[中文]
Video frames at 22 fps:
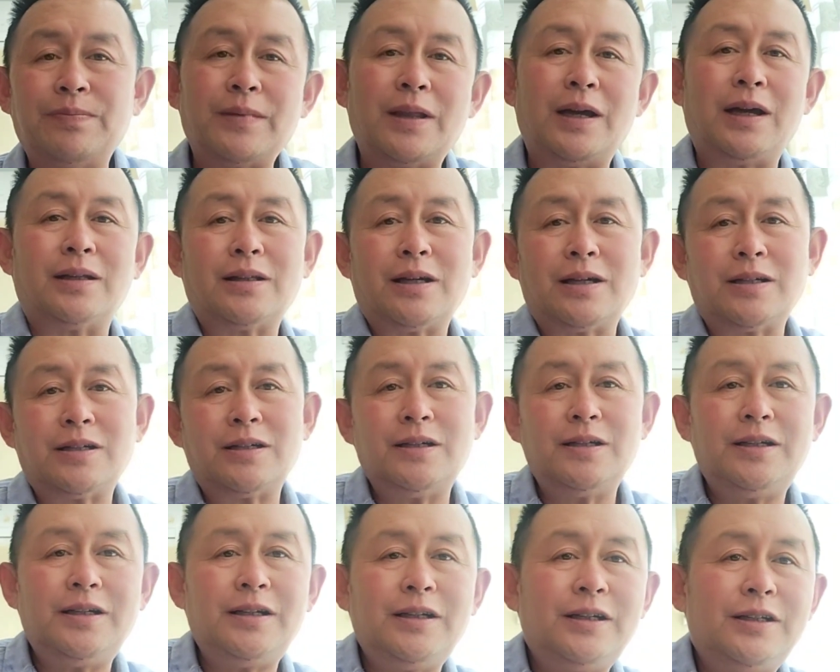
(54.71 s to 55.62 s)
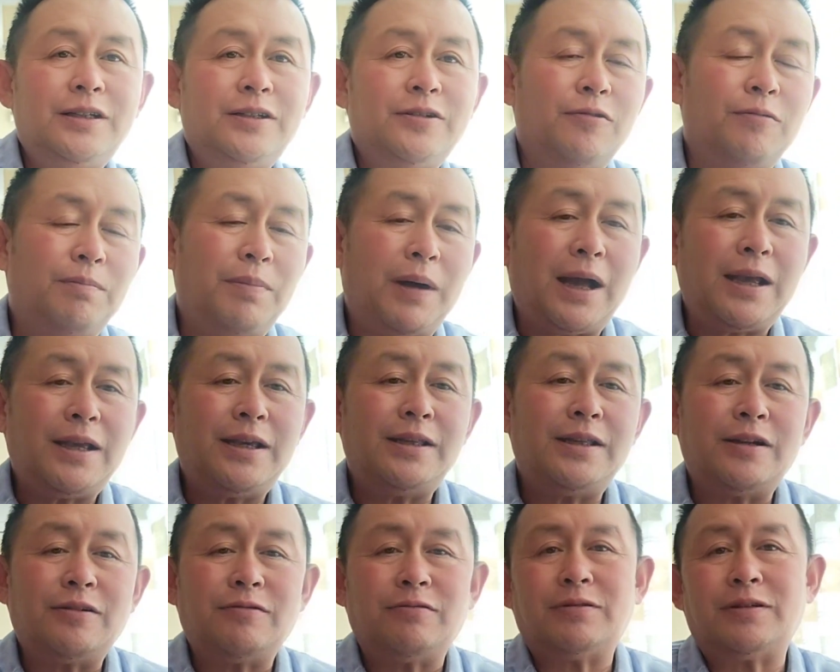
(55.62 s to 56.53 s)
啊，她是一九八一
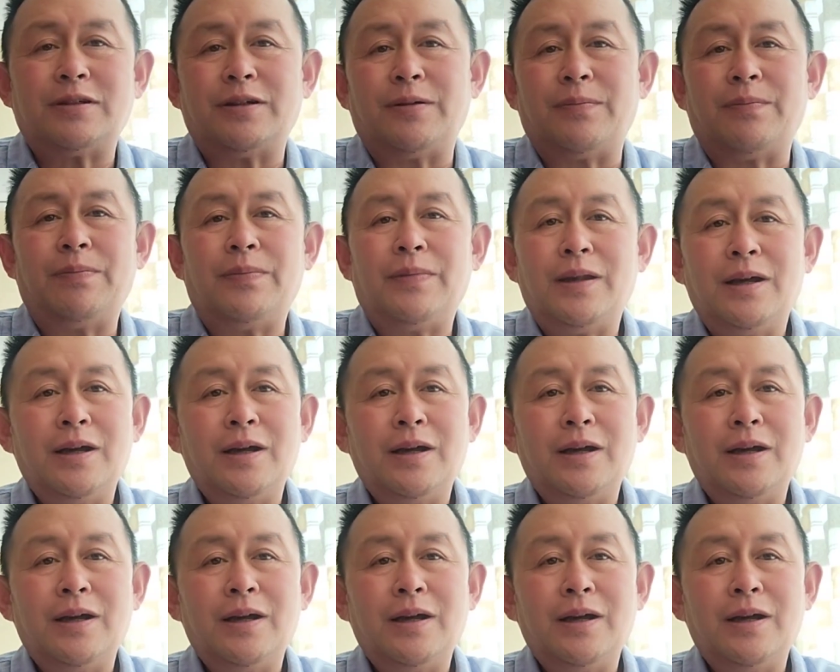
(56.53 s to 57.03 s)
年出生。